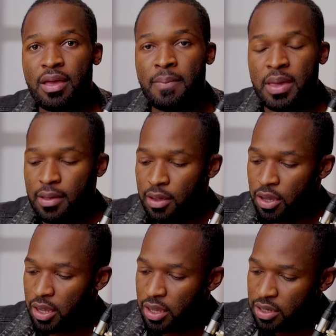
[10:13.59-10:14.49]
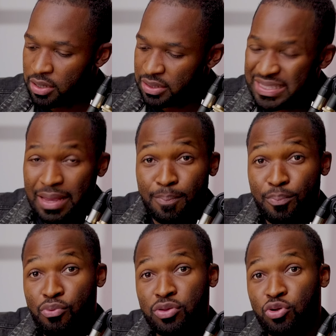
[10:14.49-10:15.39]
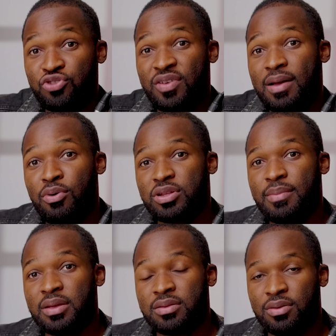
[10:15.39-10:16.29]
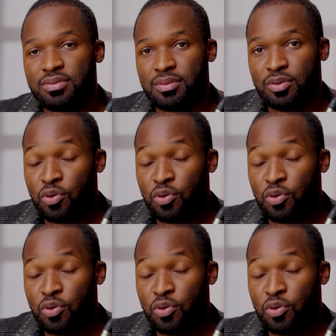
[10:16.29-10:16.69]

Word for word: mais ces points dont je vais aborder maintenant,